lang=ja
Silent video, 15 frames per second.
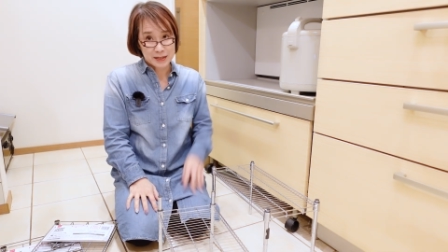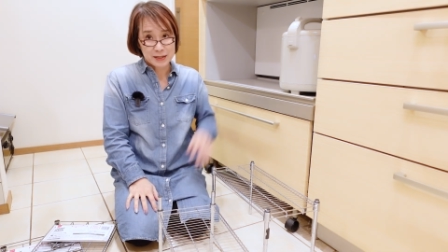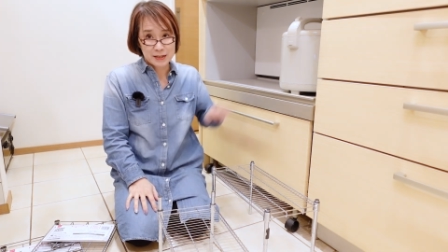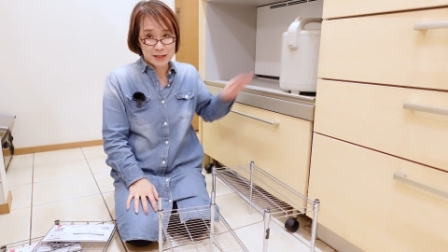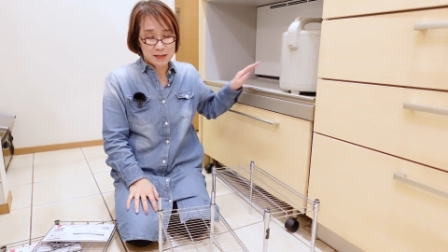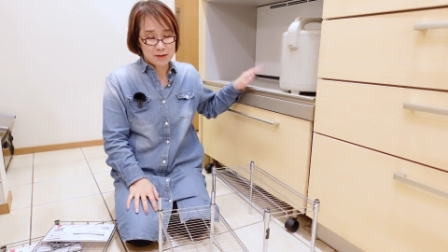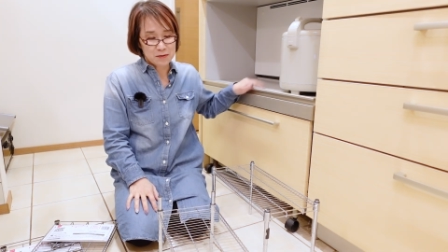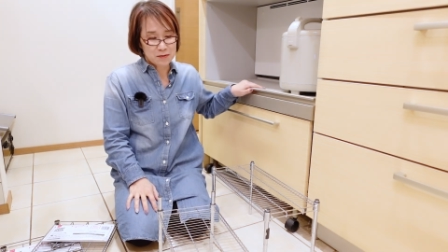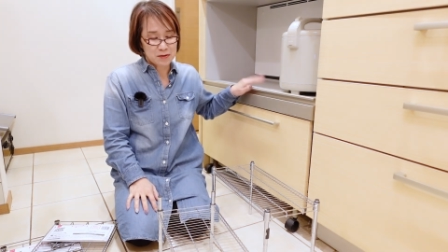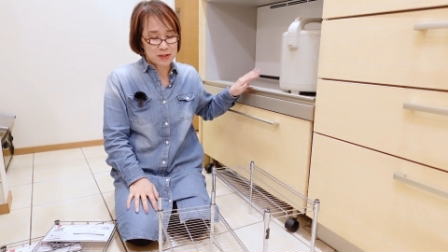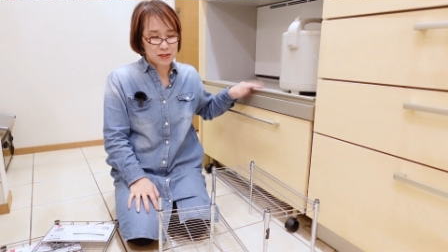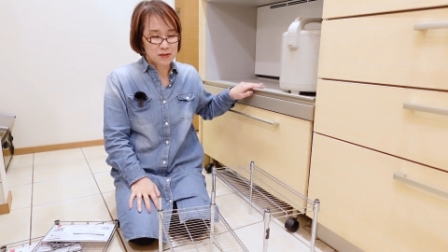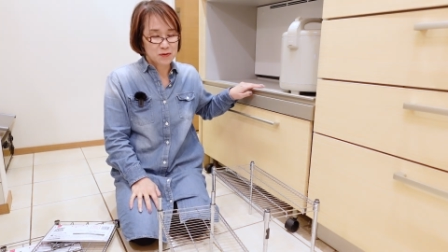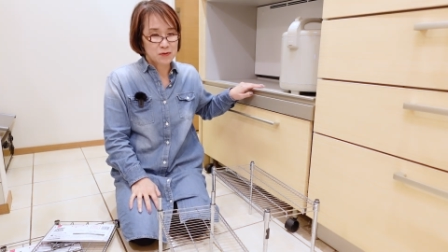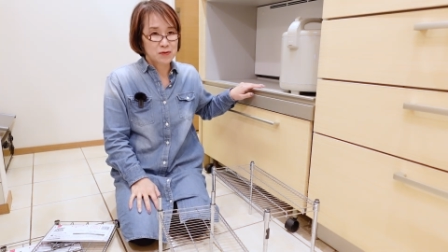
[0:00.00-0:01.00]
す。じゃあここ
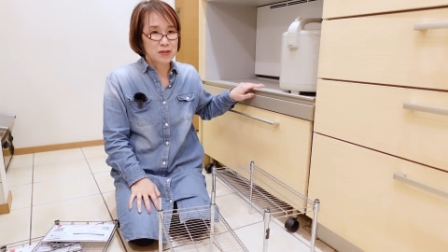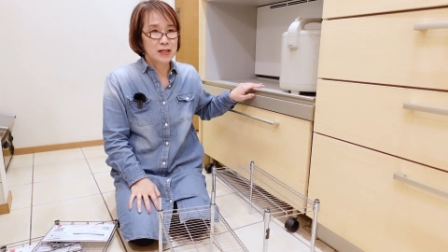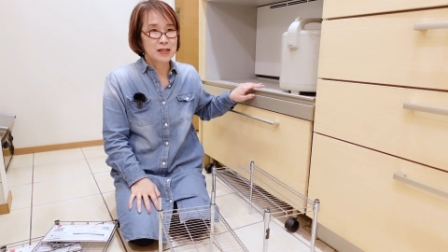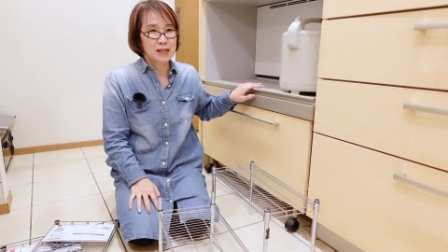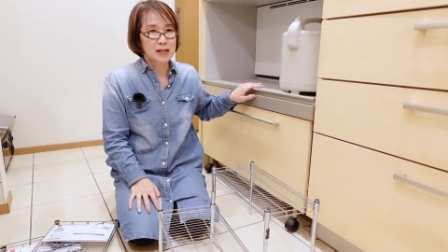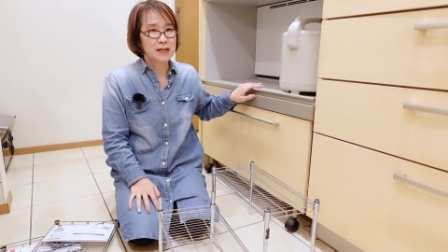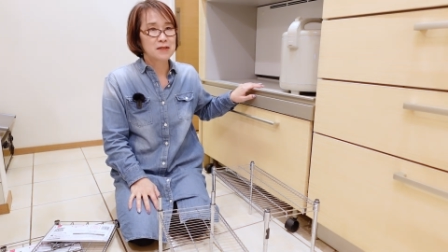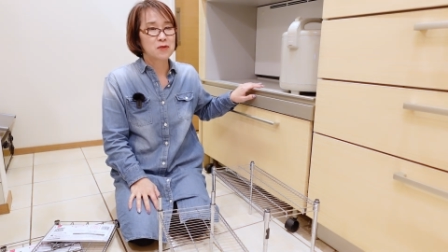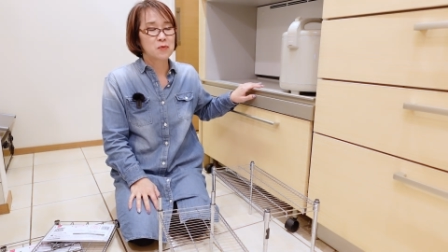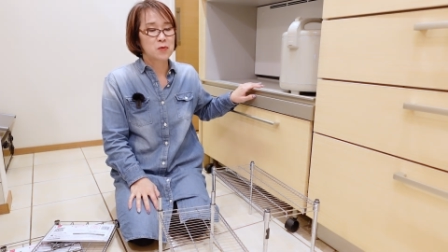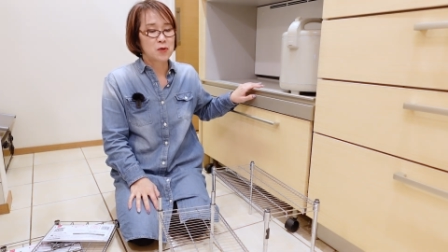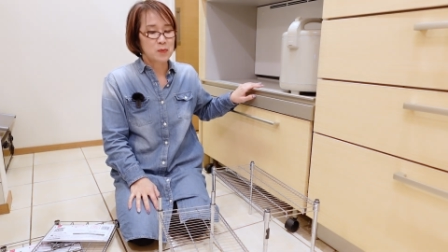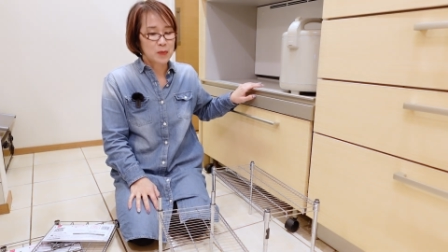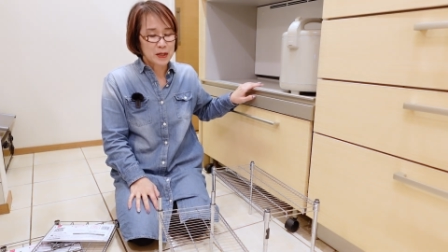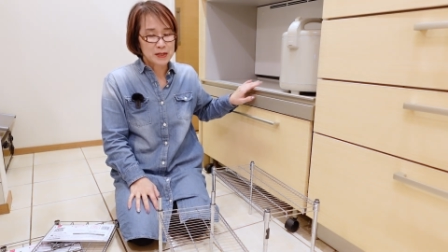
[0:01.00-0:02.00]
に作っていきたいと
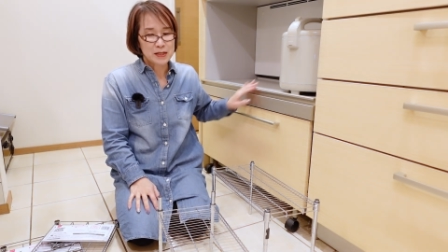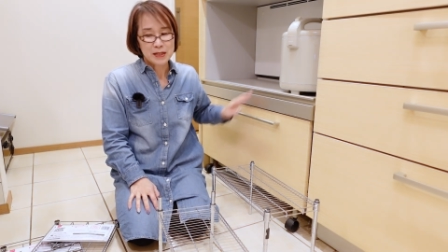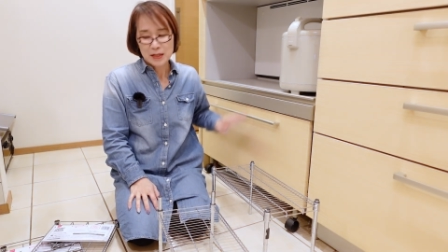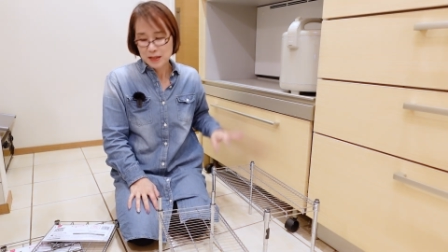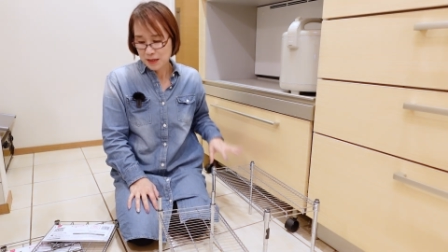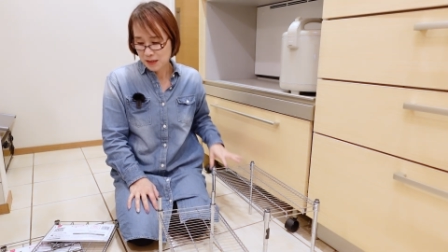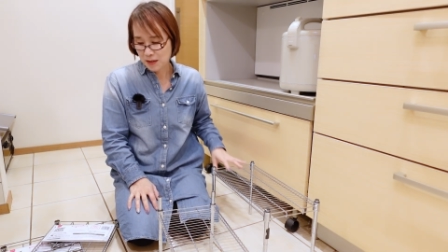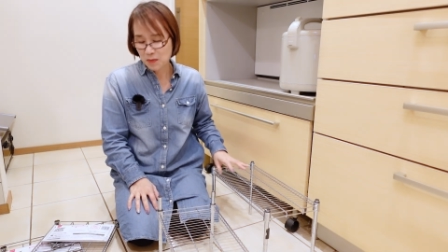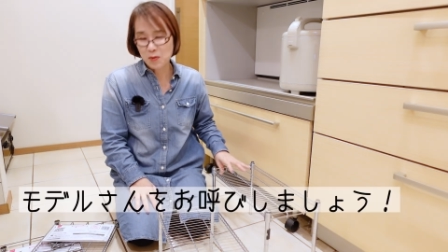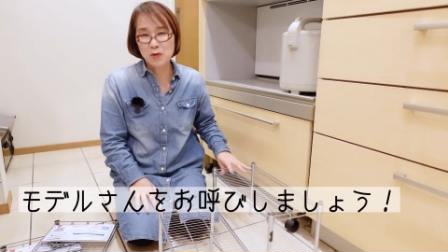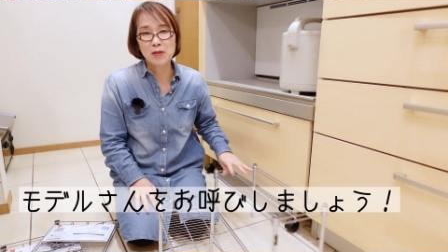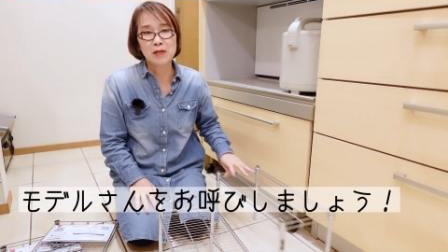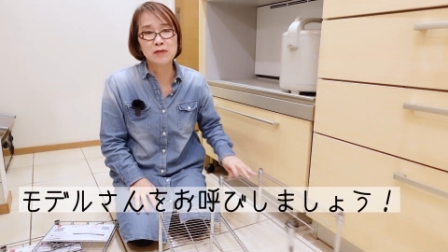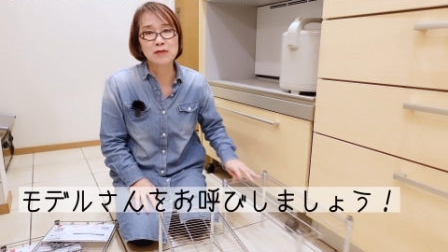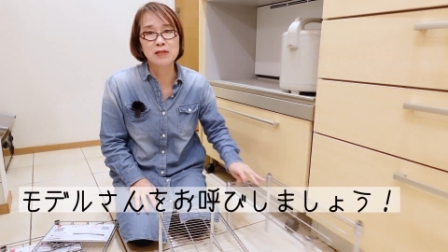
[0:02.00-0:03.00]
思います。じゃあ
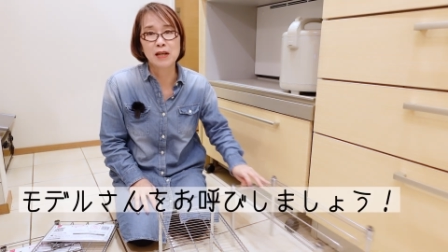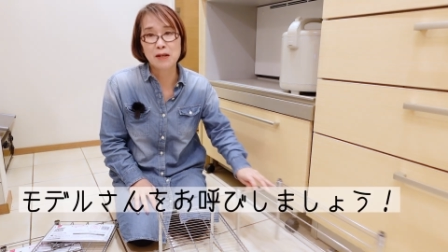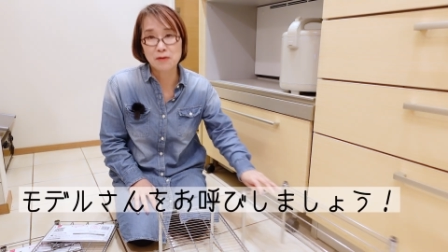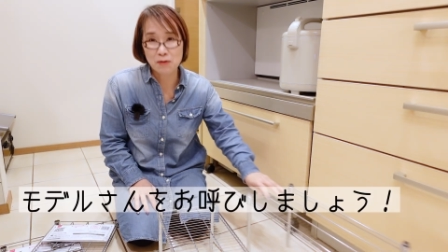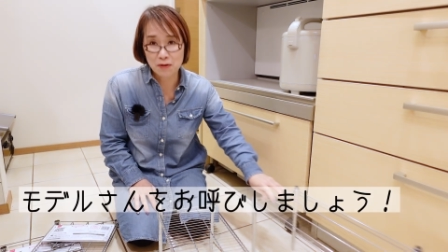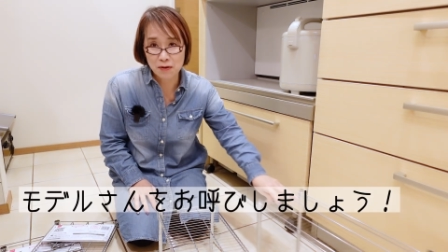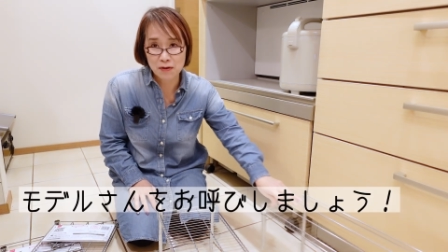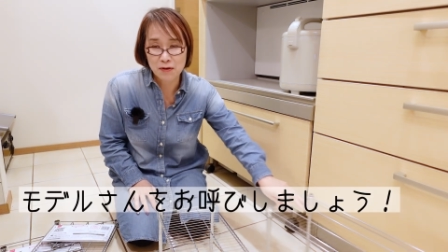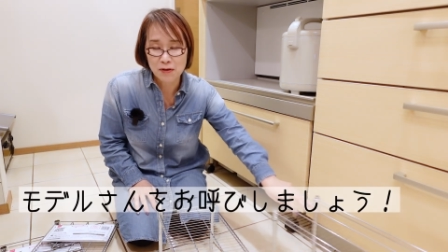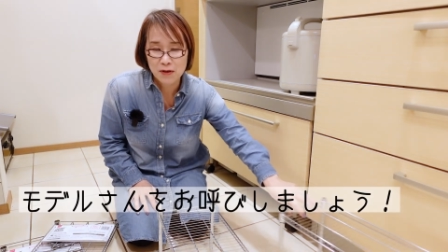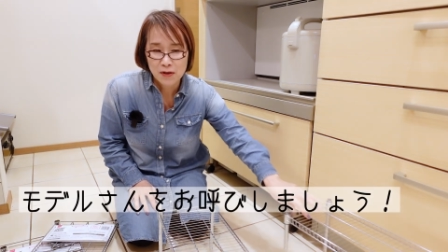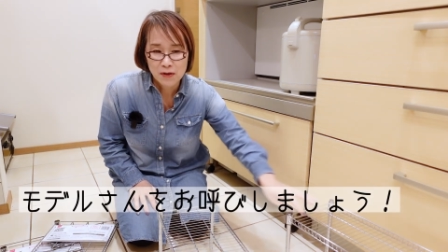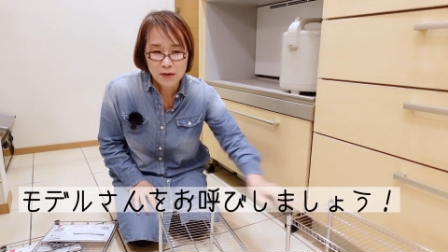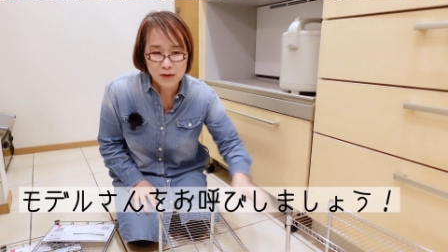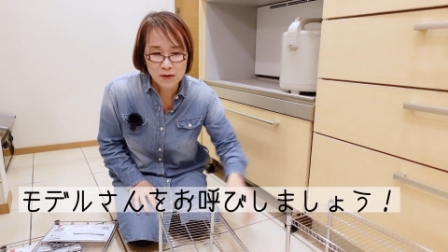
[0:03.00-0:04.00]
モデルさ
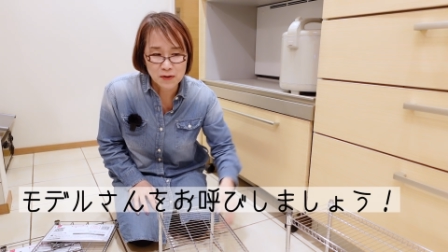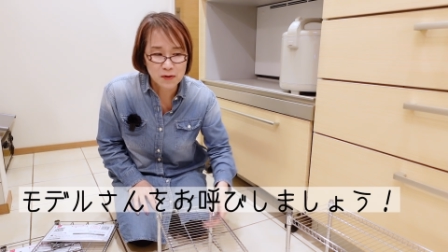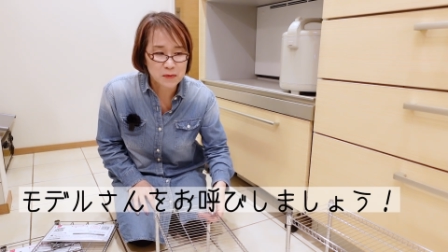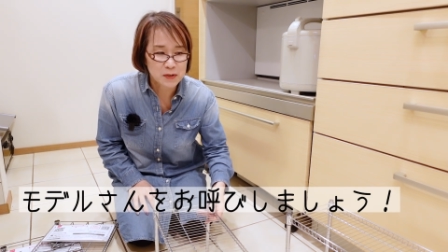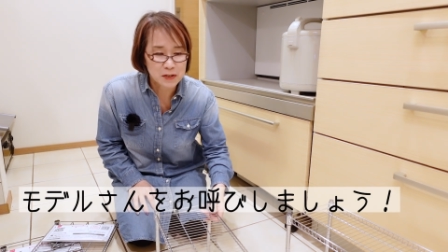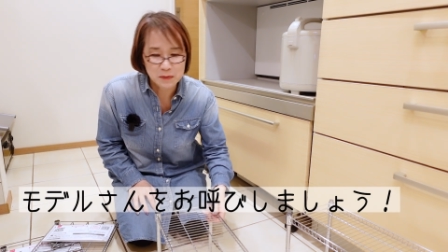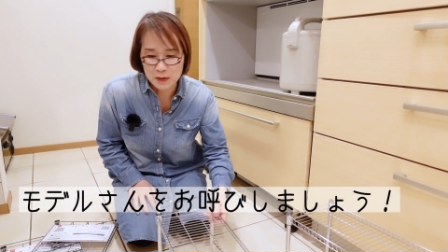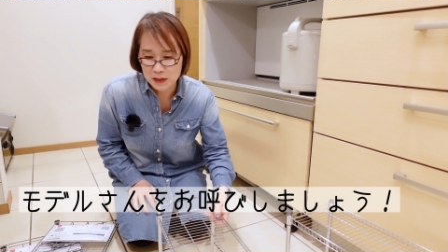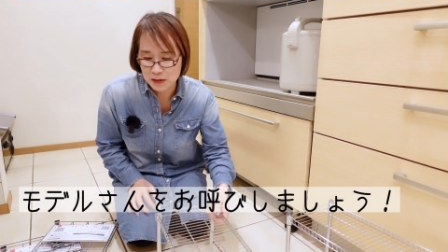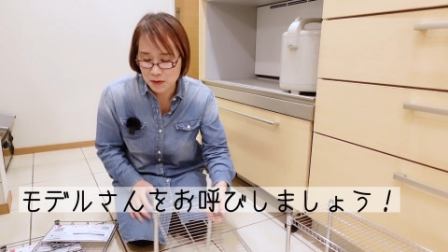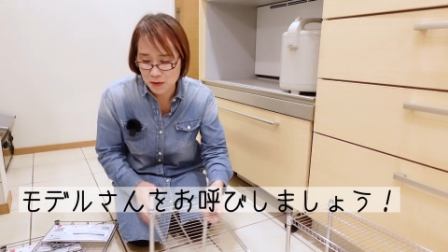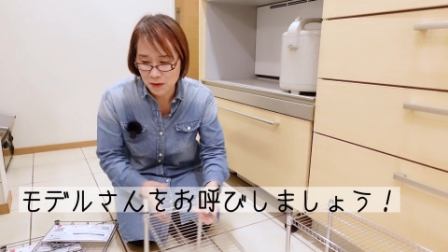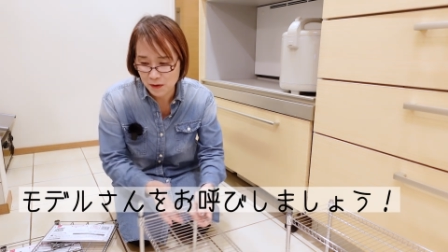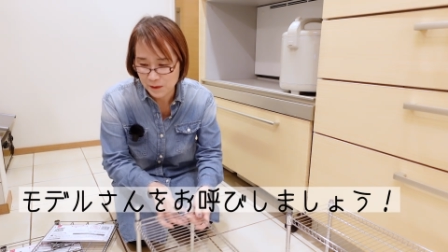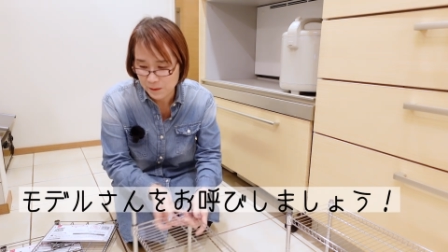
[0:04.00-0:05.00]
んをお呼びしま
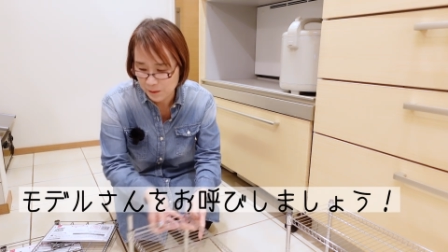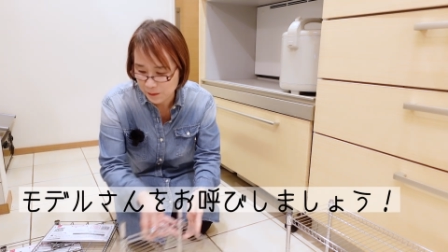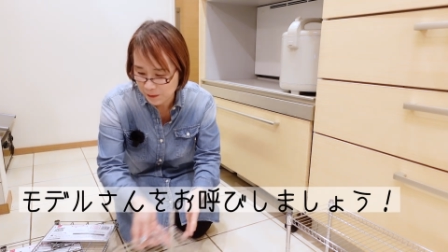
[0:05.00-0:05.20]
しょう。